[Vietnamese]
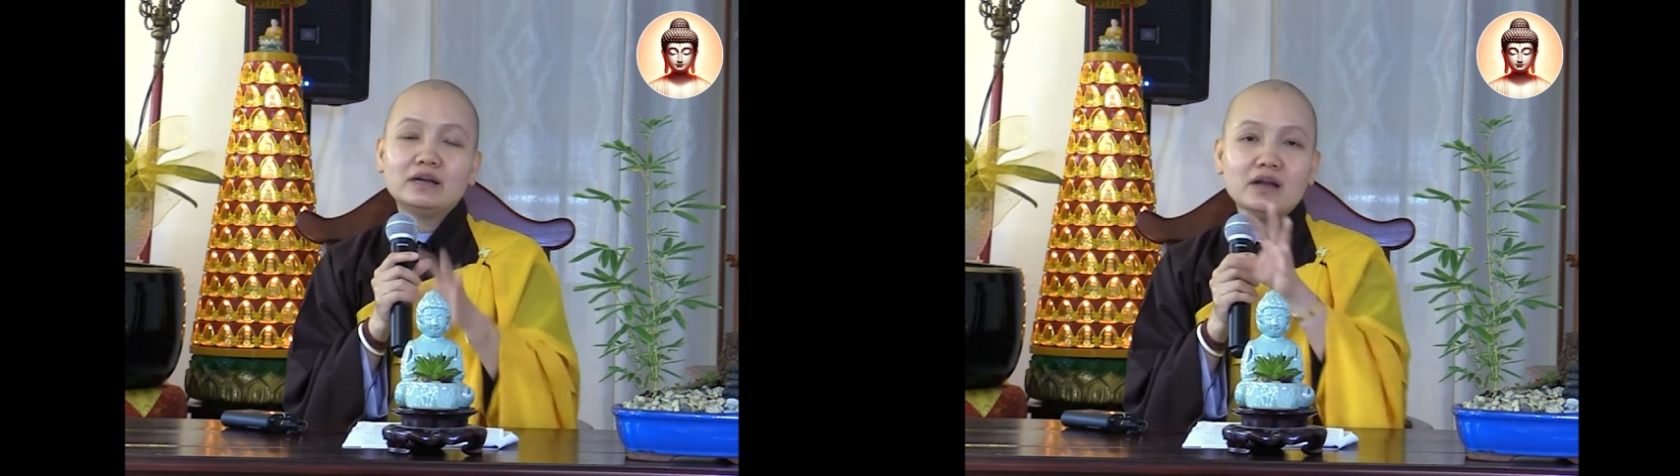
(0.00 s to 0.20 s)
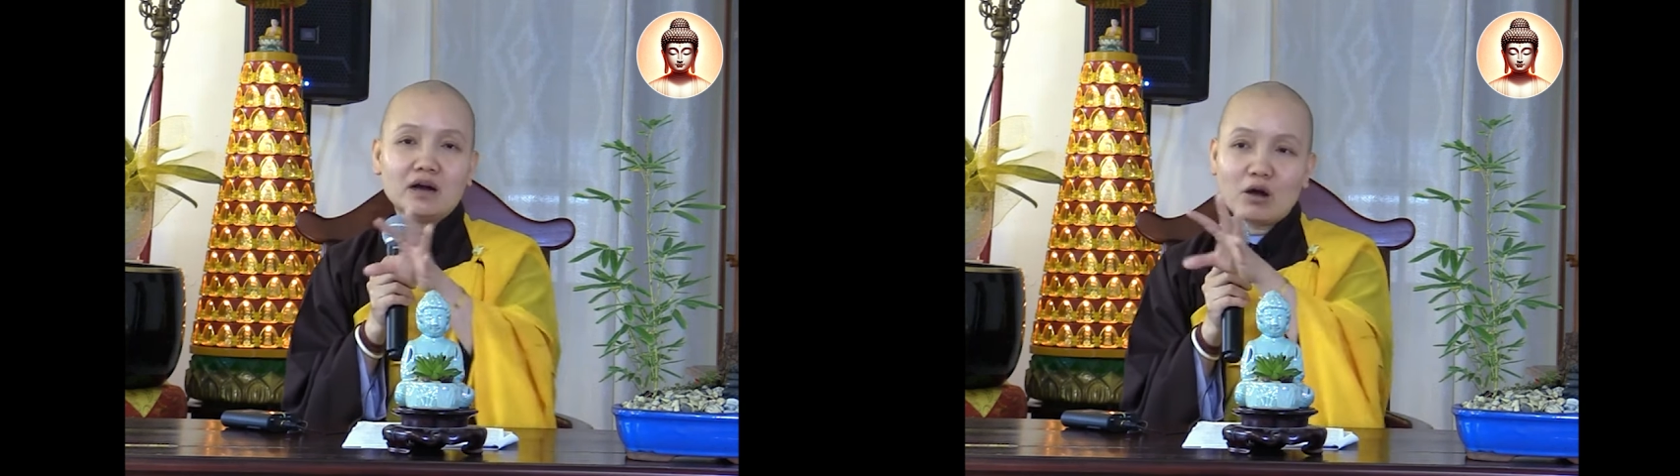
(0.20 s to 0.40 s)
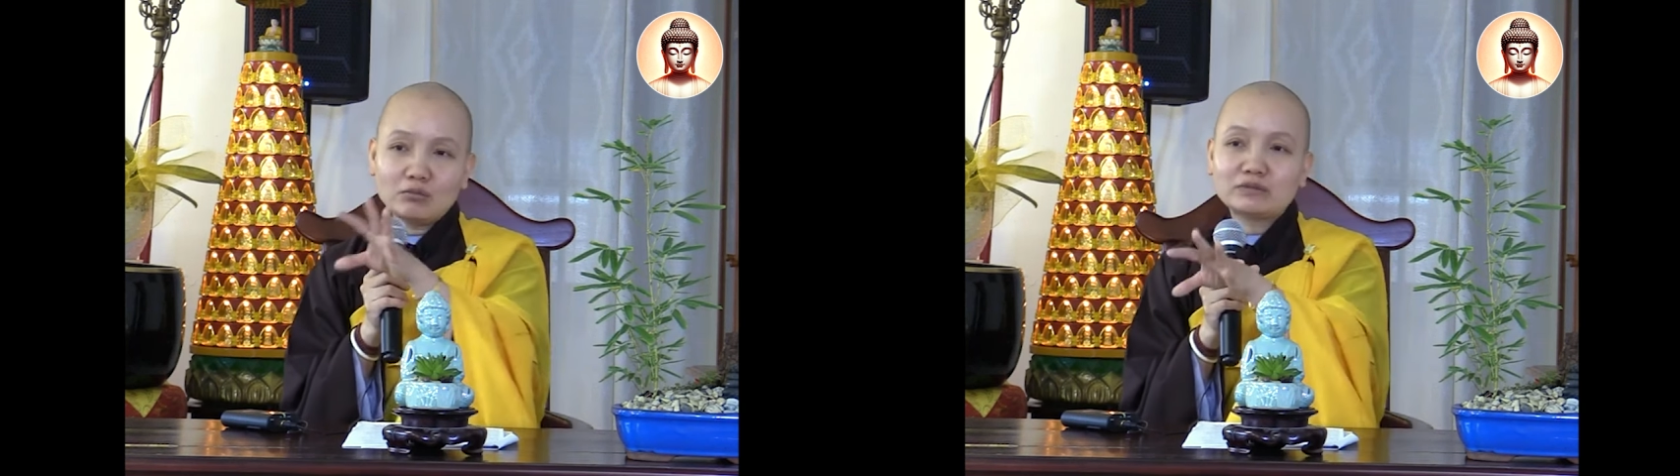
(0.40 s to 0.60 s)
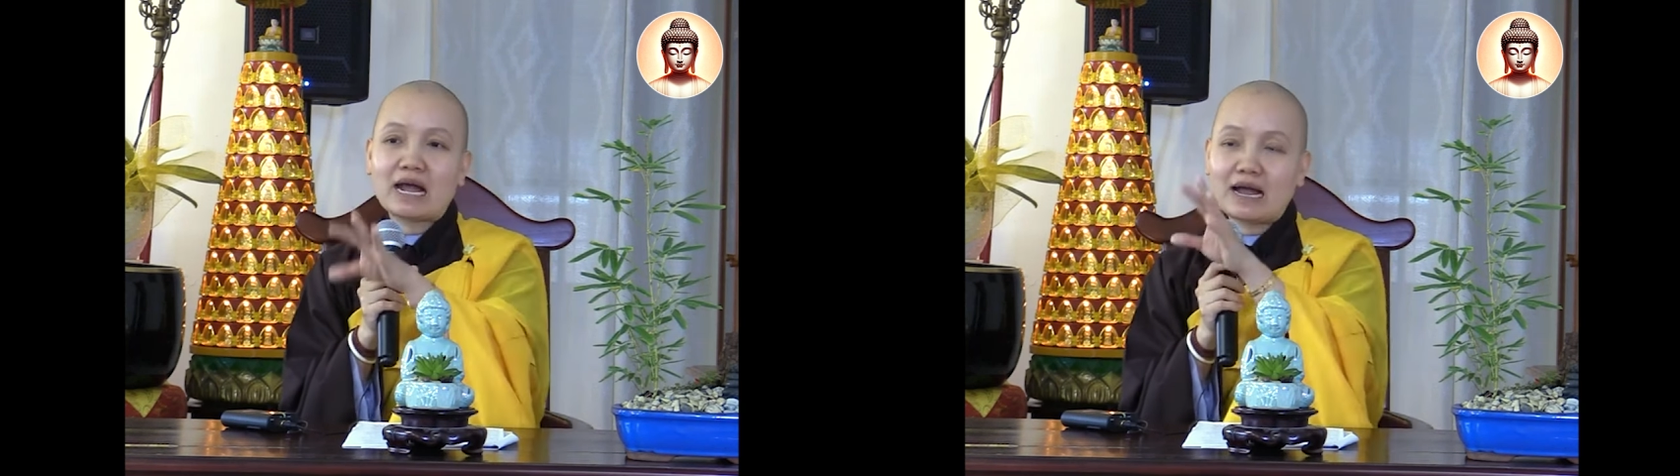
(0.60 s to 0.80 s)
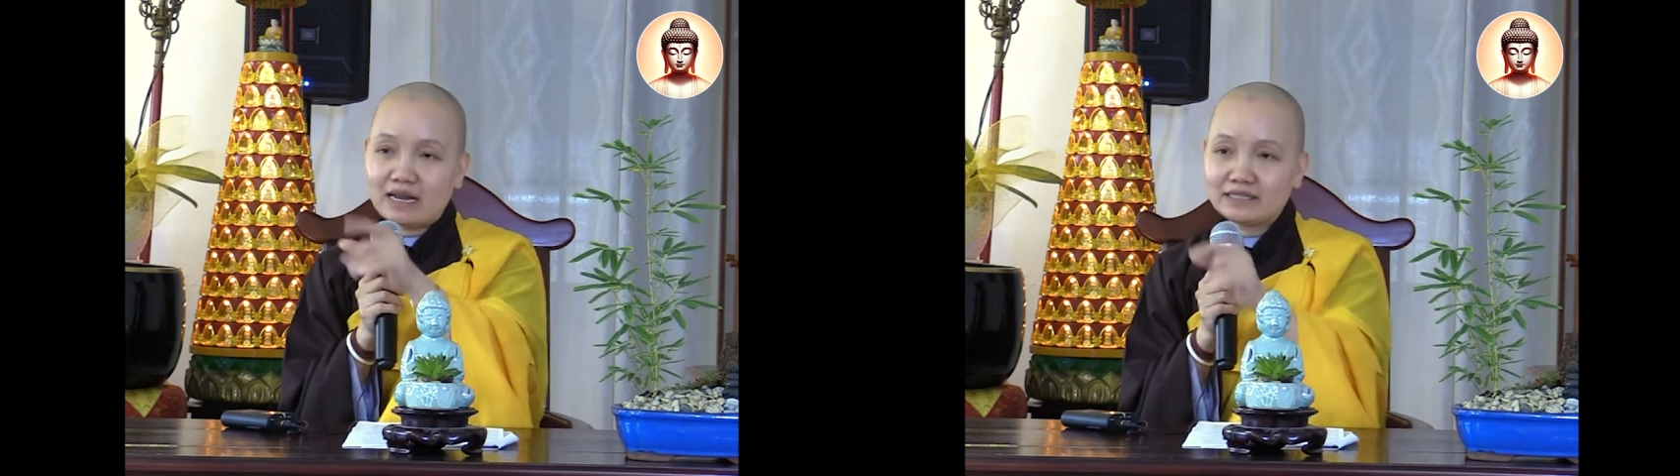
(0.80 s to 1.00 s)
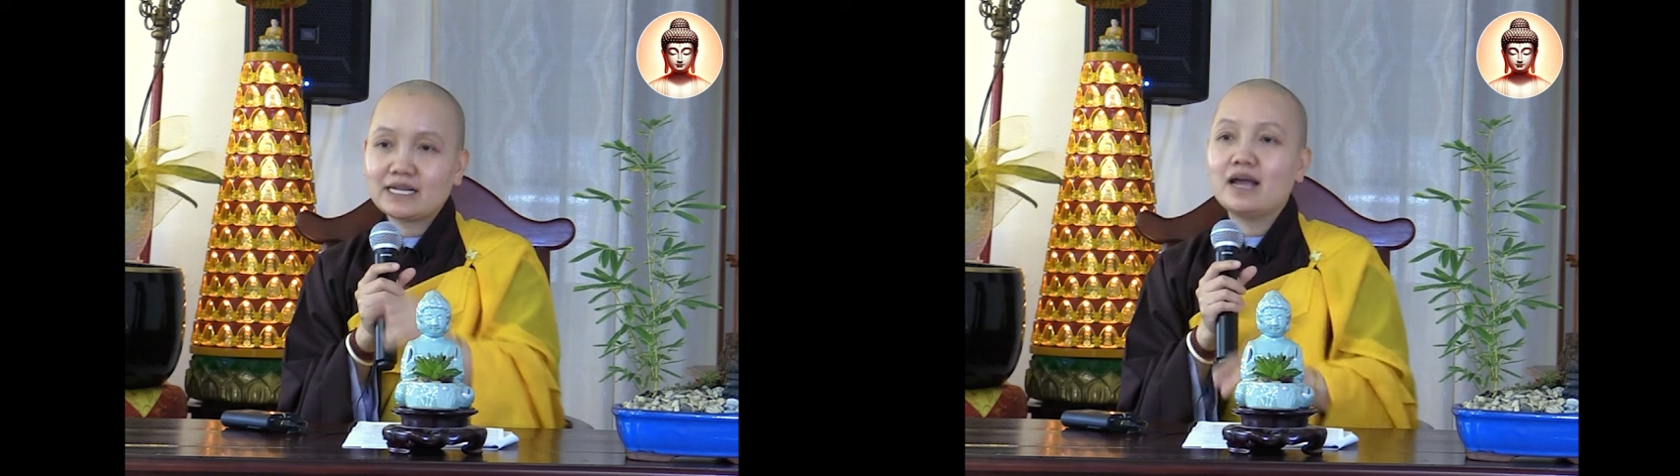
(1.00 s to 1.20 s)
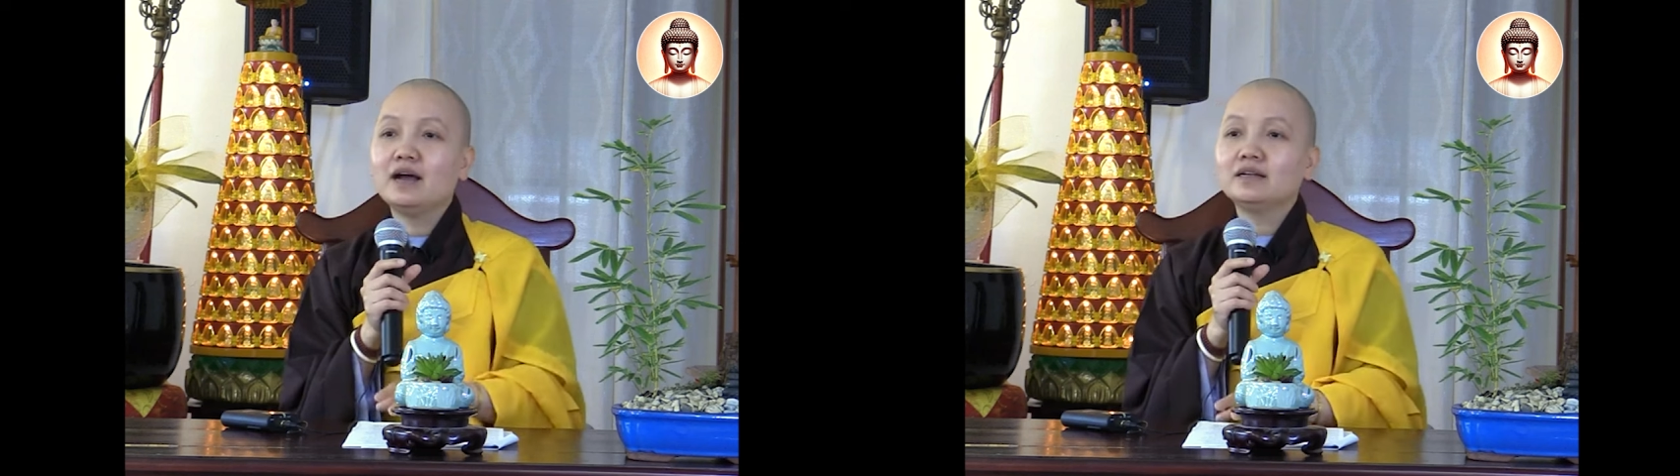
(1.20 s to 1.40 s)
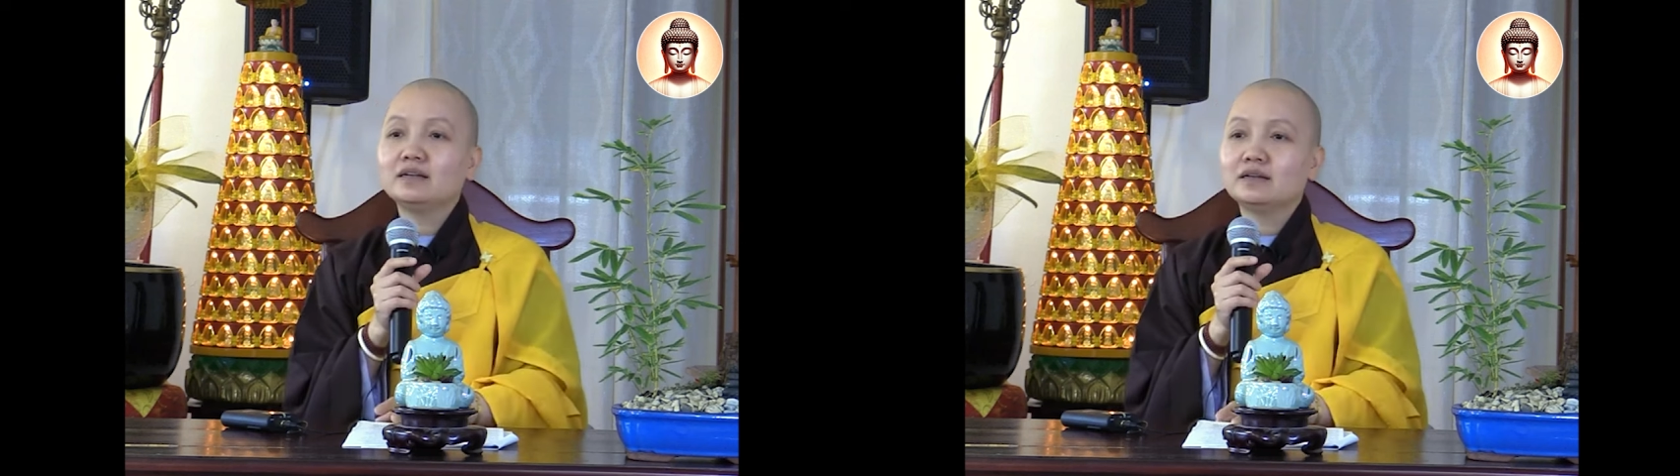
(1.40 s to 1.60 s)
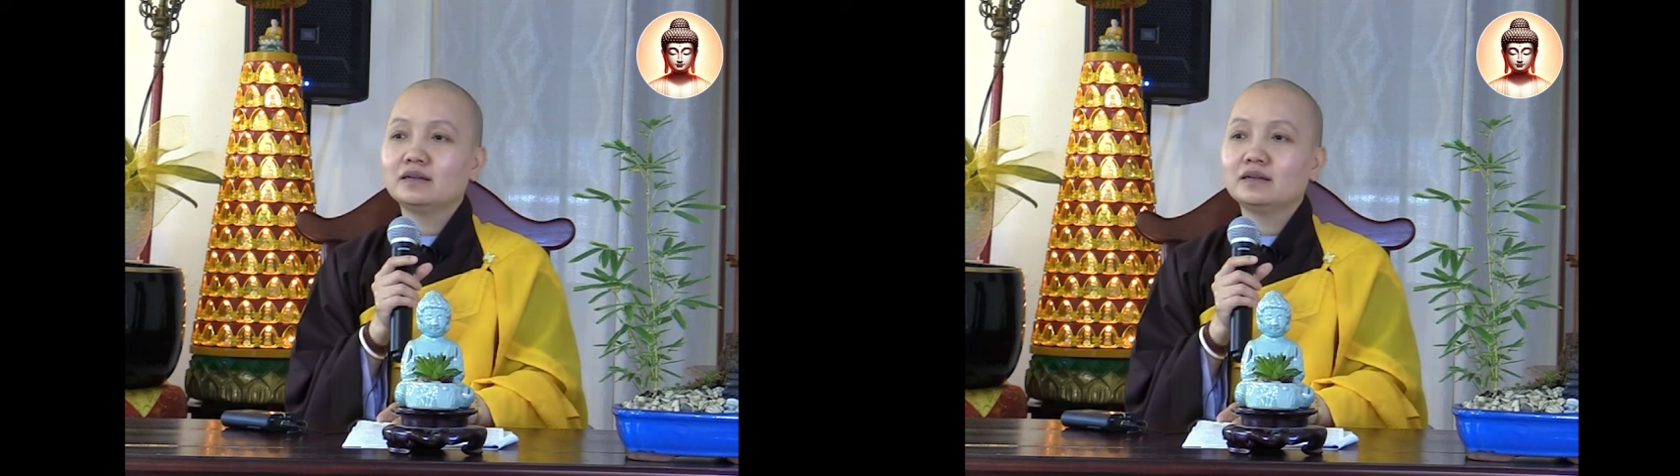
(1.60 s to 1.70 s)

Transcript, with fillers: Nợ ông trả là sẽ hết,